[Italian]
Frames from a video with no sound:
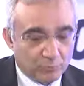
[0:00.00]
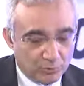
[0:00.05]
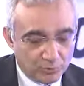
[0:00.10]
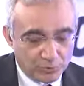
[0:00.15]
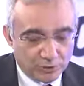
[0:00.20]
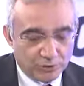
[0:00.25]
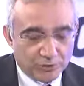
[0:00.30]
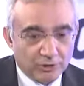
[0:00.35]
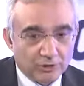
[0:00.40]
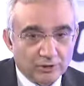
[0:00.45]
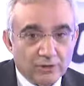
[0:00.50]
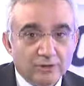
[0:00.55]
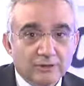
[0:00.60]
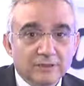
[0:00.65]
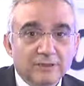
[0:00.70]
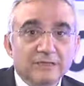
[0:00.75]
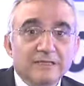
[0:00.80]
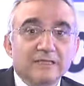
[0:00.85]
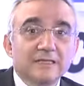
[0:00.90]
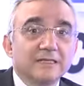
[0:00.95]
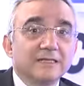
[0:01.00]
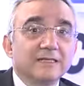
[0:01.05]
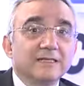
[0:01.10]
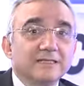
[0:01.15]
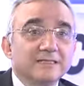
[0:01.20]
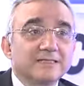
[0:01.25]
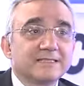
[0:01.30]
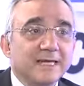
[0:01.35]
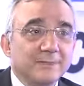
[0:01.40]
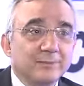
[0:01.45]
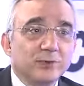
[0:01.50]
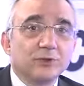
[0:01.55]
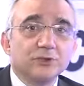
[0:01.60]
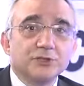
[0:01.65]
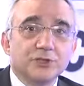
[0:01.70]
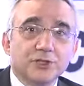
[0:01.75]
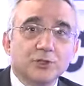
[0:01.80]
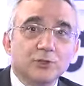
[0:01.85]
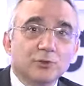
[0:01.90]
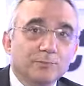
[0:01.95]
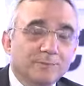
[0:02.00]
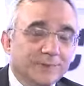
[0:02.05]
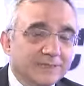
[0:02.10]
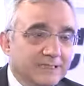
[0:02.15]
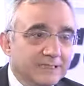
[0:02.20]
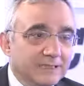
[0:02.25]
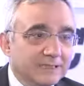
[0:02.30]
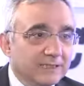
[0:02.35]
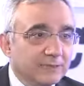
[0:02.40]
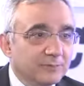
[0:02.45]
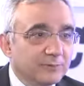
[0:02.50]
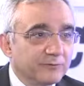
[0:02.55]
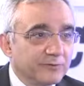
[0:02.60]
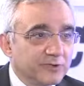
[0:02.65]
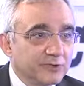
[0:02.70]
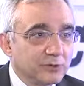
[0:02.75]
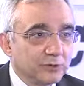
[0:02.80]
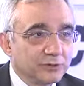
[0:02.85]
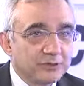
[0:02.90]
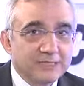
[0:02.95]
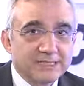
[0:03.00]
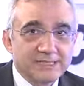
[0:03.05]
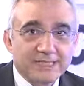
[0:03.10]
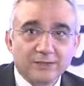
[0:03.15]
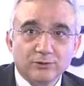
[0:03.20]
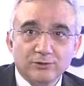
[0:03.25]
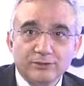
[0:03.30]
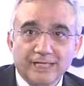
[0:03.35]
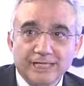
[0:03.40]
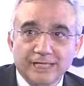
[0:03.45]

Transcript: Buongiorno, eh, siamo oggi in compagnia del professor Tiziano